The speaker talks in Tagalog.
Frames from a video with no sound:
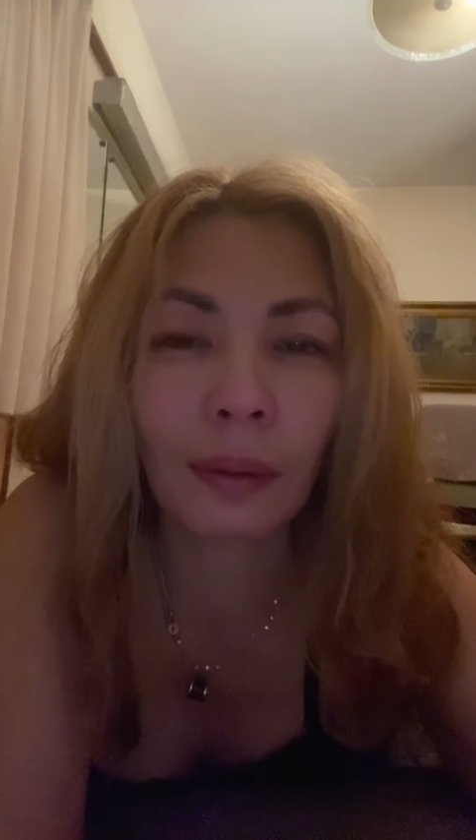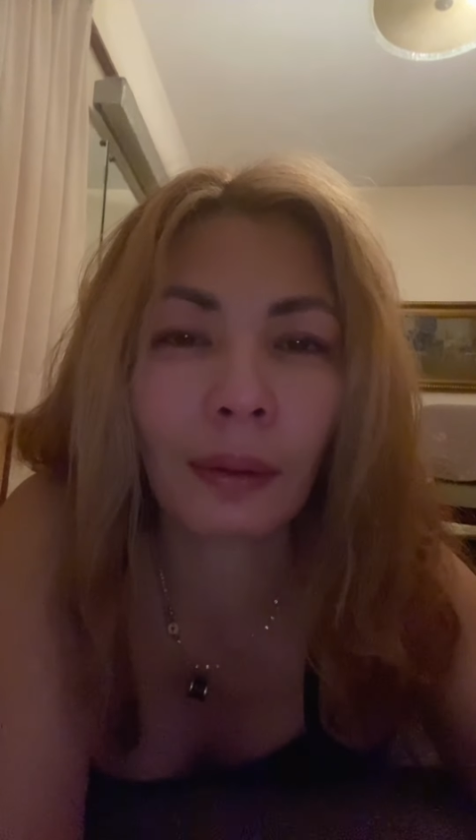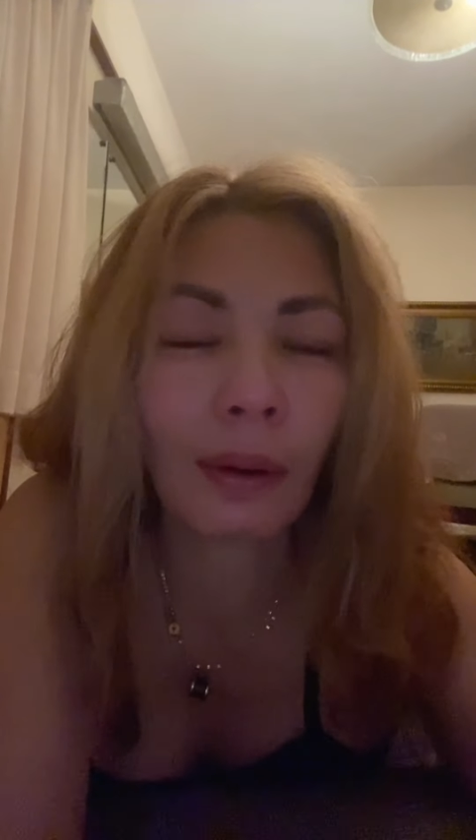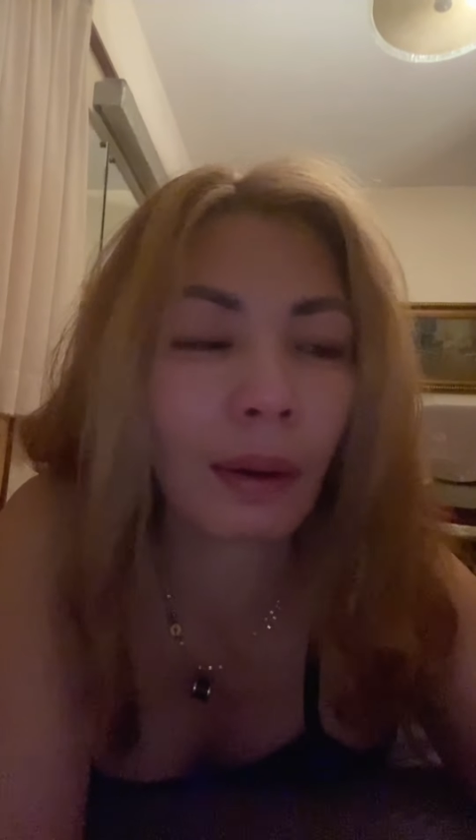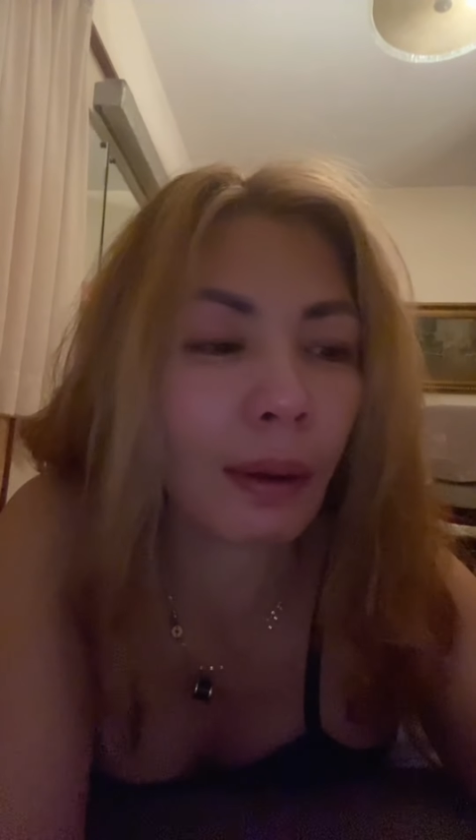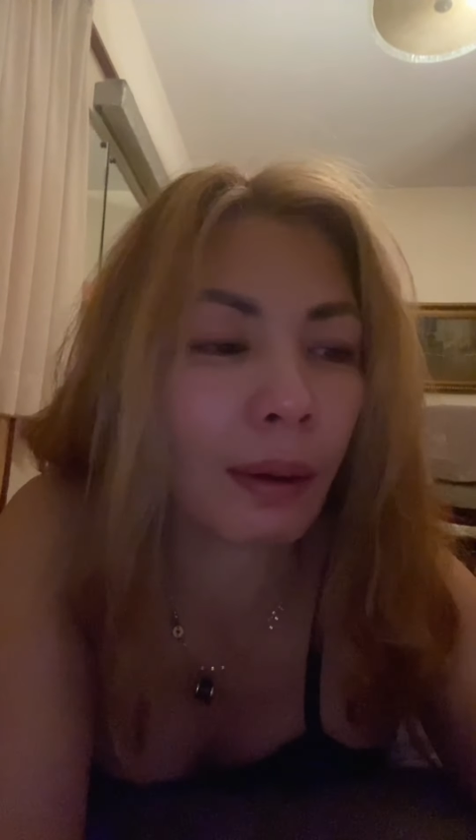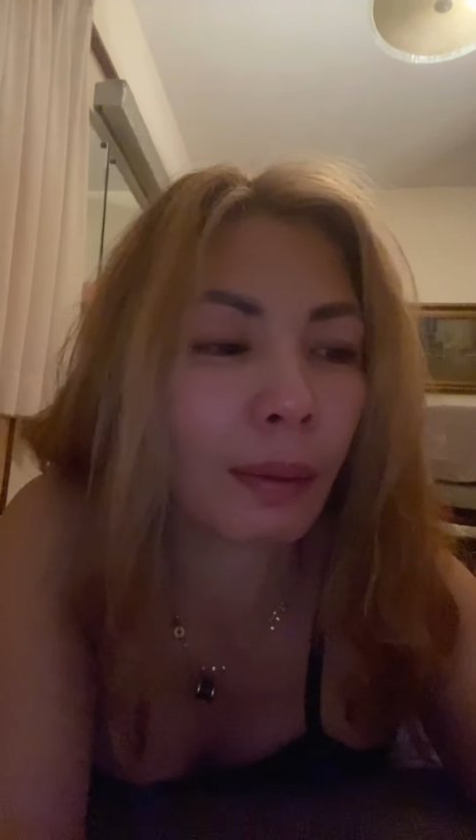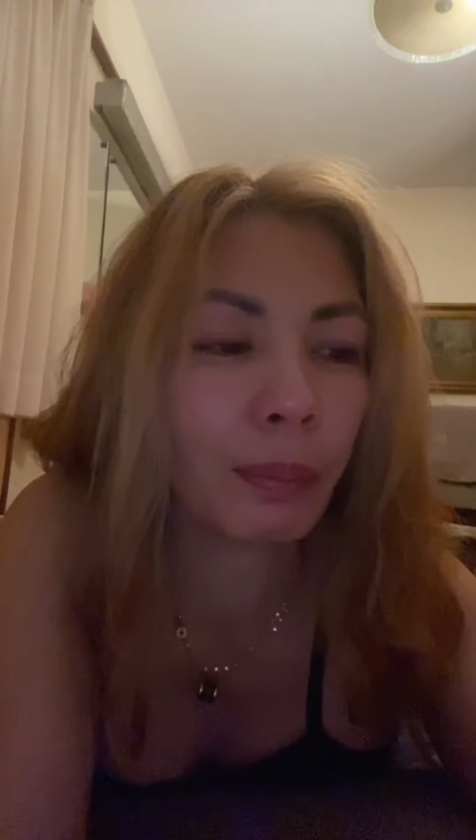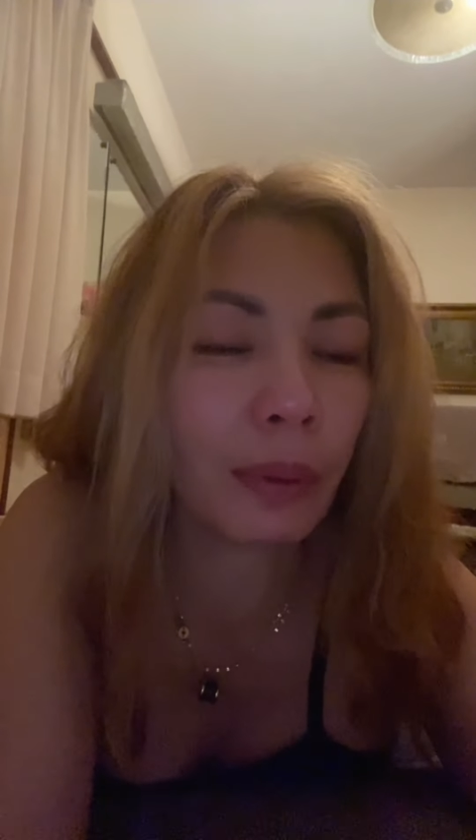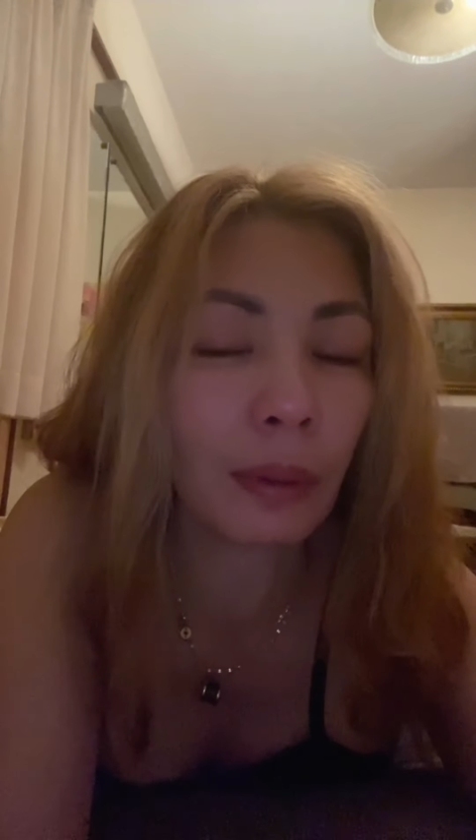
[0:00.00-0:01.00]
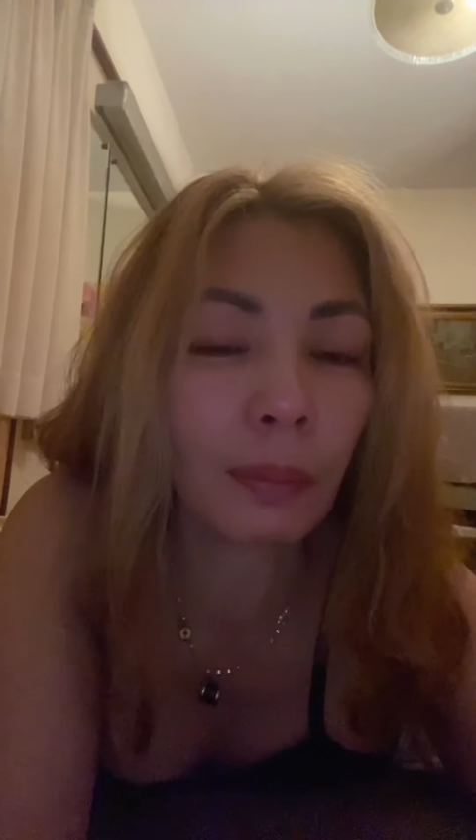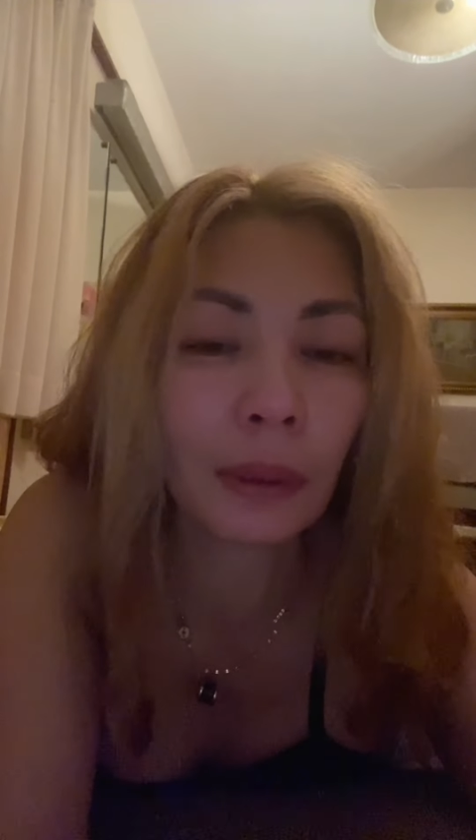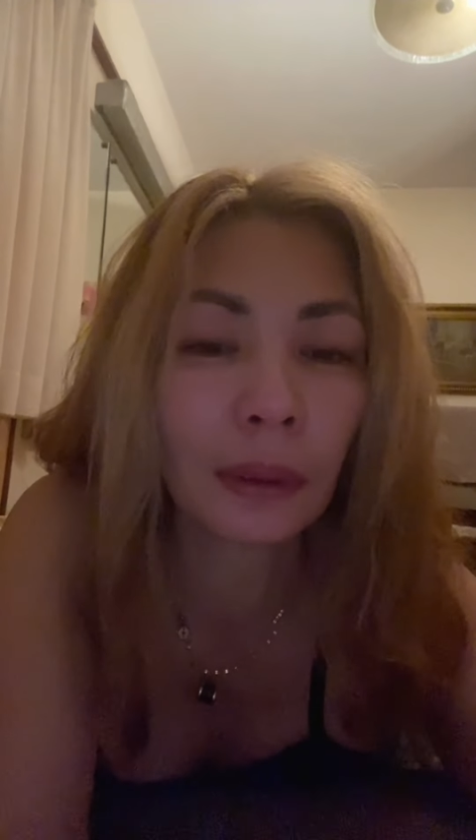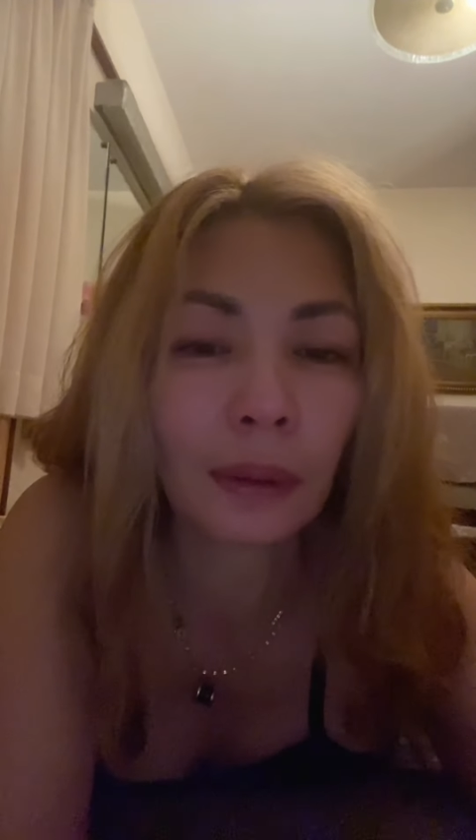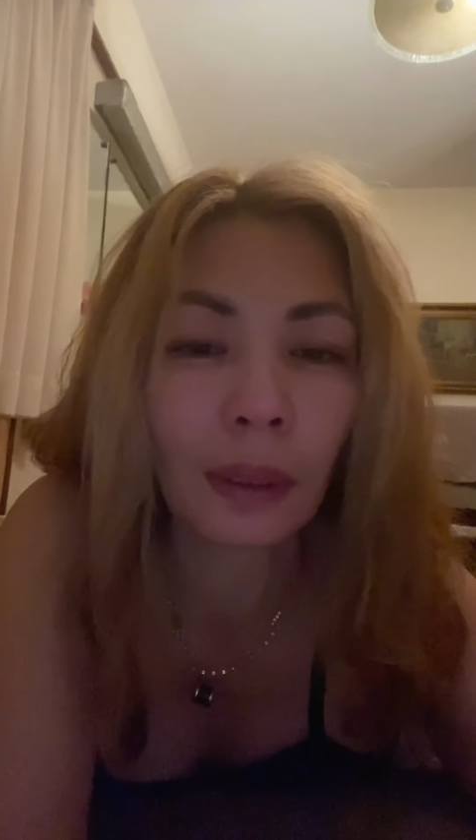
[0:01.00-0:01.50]
Grabe,
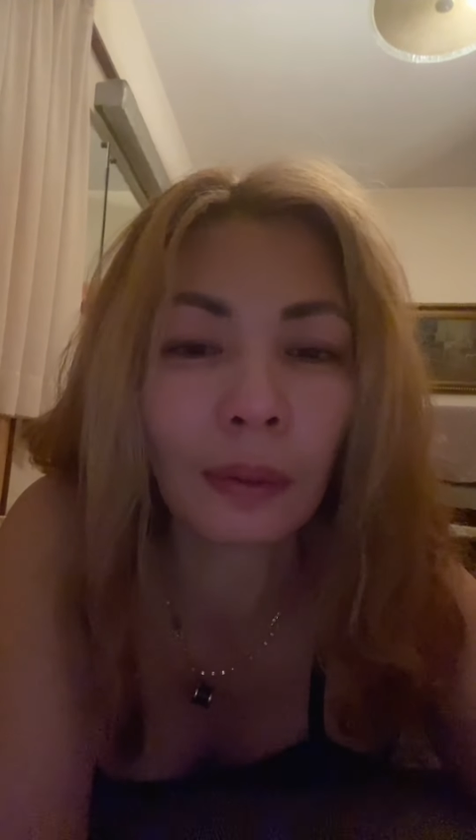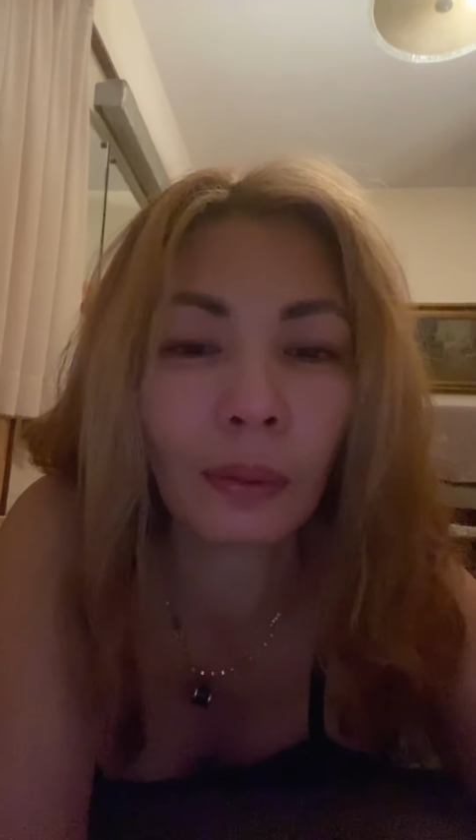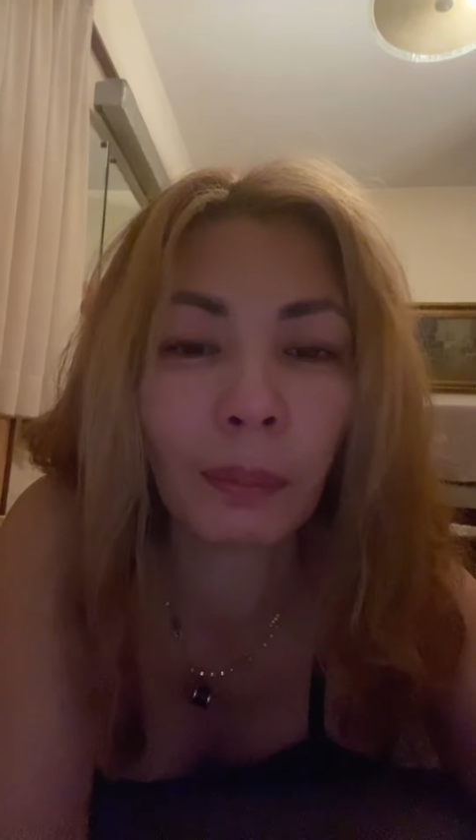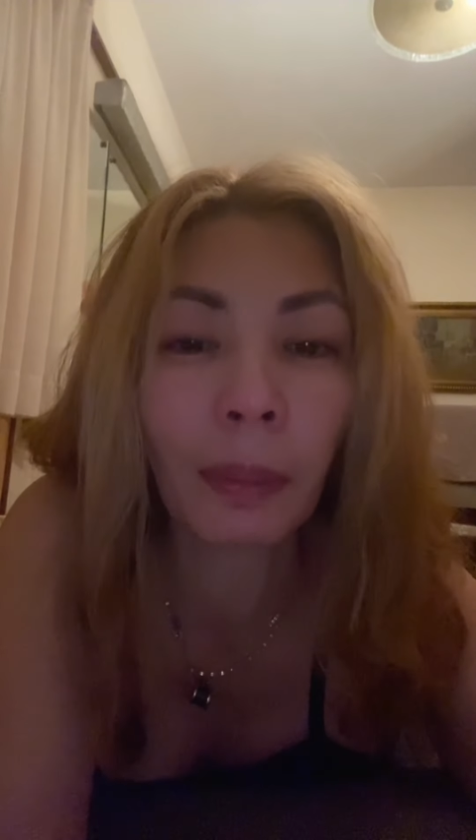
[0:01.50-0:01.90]
masyado.